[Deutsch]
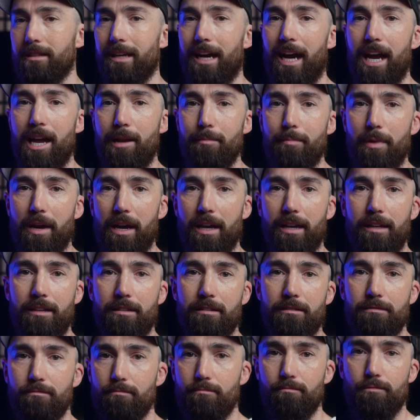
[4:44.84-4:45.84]

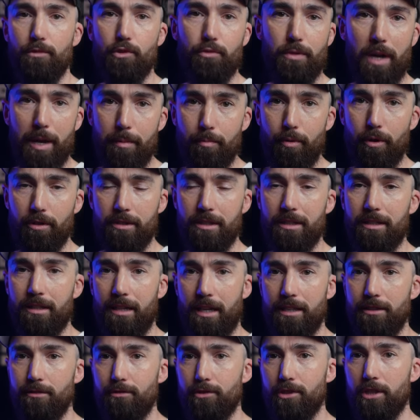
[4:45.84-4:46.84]
Dreibein Tripod
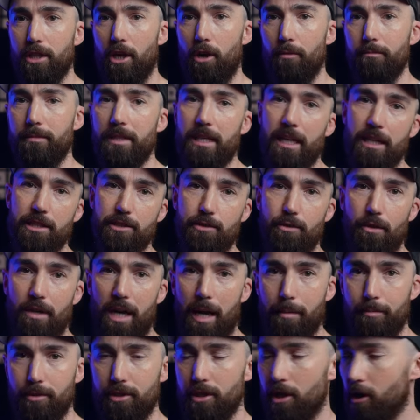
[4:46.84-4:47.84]
dran zu schrauben, den kannst du auch
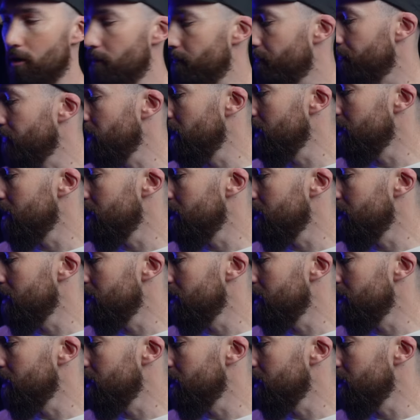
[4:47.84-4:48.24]
abschrauben.